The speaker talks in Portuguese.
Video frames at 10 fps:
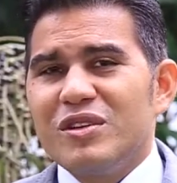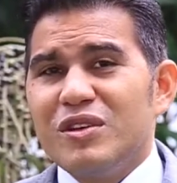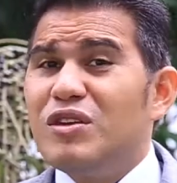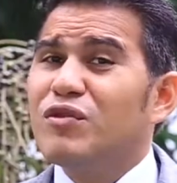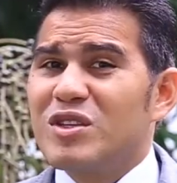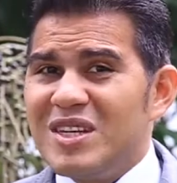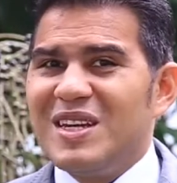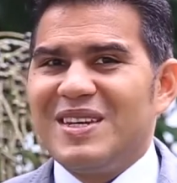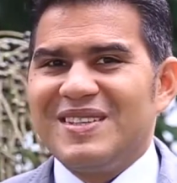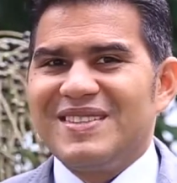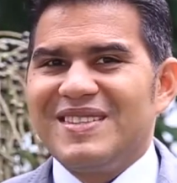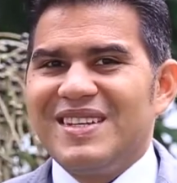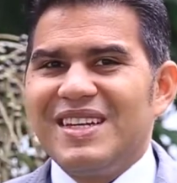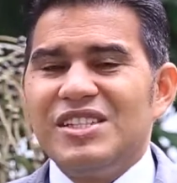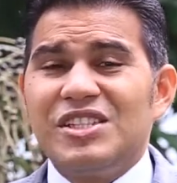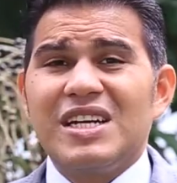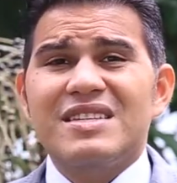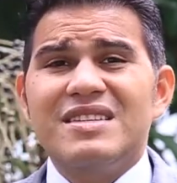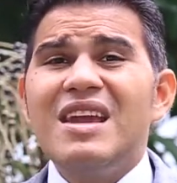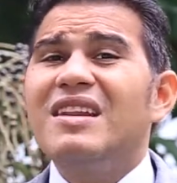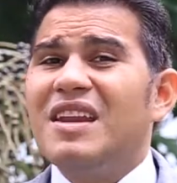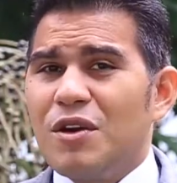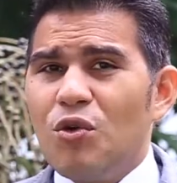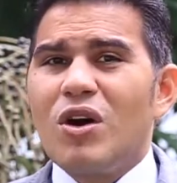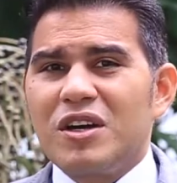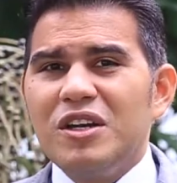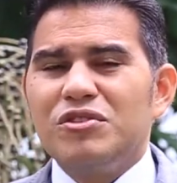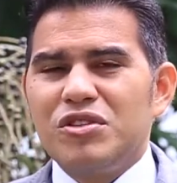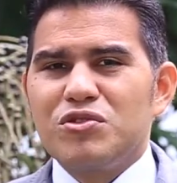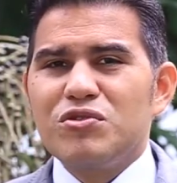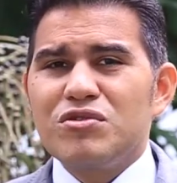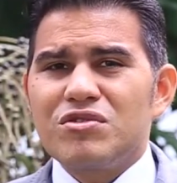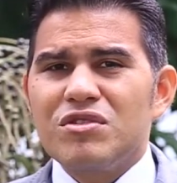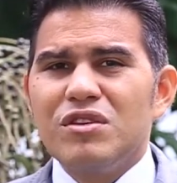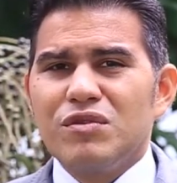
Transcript: E você já se entregou a Cristo Jesus?